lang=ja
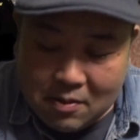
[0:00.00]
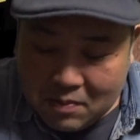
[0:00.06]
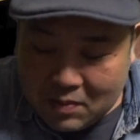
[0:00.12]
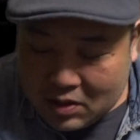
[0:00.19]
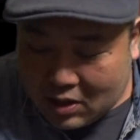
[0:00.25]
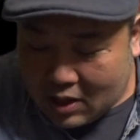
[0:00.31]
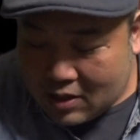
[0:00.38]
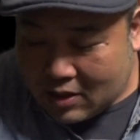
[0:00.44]

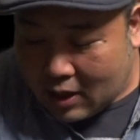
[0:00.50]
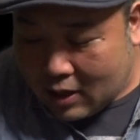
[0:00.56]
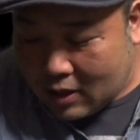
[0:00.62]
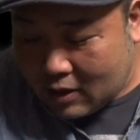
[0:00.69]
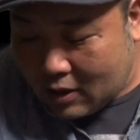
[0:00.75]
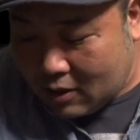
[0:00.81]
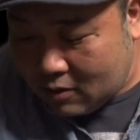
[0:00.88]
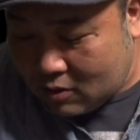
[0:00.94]
見ていた
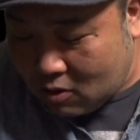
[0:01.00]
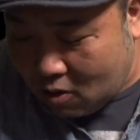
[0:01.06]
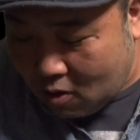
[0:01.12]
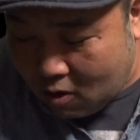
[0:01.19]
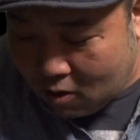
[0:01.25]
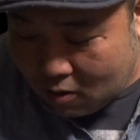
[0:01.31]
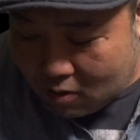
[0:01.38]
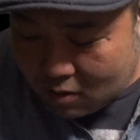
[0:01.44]
だける
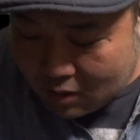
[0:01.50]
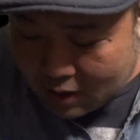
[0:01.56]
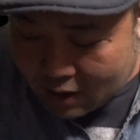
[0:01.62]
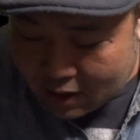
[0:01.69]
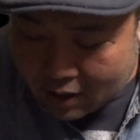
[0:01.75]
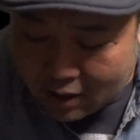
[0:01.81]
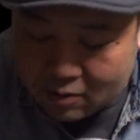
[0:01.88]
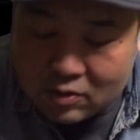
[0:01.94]
と、
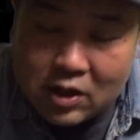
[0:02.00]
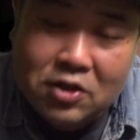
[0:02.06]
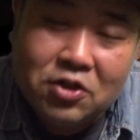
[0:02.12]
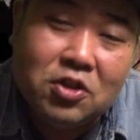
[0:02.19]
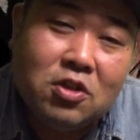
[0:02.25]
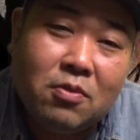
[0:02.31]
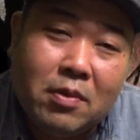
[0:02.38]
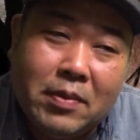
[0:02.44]
えー、嬉
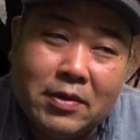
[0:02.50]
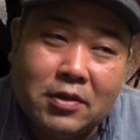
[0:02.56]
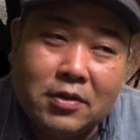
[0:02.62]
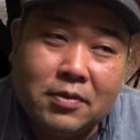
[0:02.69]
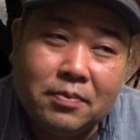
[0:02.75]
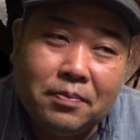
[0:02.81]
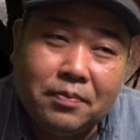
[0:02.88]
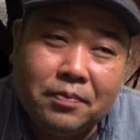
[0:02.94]
しいと思いま
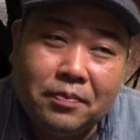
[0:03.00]
す。